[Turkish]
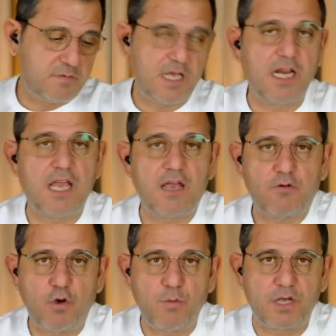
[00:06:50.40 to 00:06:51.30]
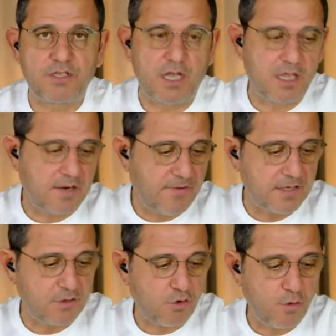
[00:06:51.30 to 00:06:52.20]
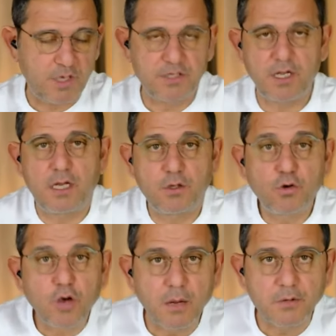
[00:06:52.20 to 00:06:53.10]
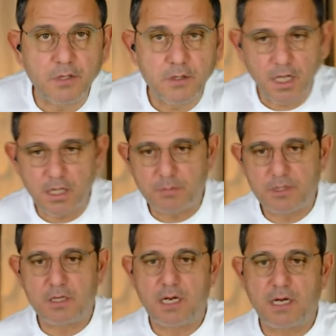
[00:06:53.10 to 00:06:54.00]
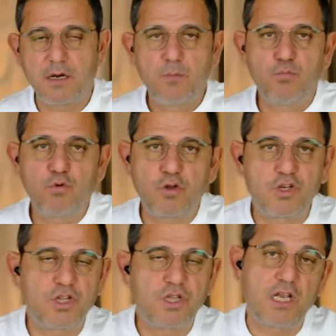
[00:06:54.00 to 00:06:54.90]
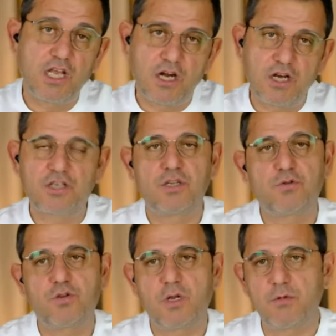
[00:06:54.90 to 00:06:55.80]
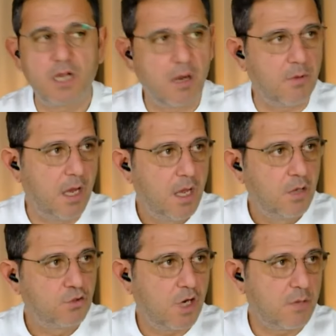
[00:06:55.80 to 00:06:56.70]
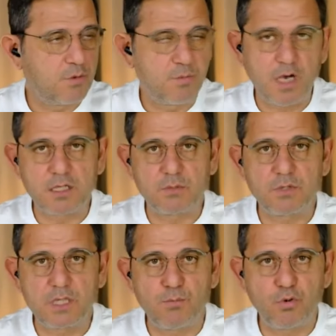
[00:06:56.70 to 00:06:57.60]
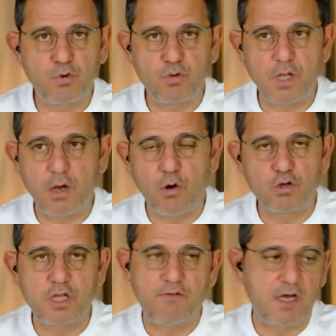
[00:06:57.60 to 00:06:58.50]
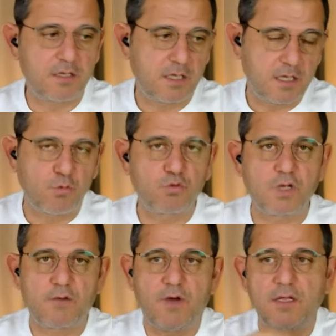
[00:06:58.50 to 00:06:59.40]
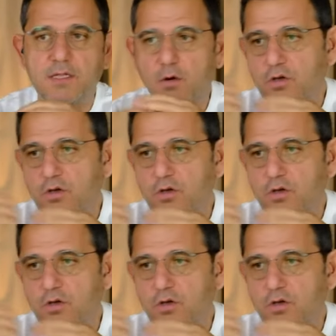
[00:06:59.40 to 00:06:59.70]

TL'ye koymak isteyenler, faize koymak isteyenler de koyabilir, alabilirler. Bugün için değil, yarın için düşünebilir ama şöyle bir baktığımızda bugün de orta vadede de uzak vadede,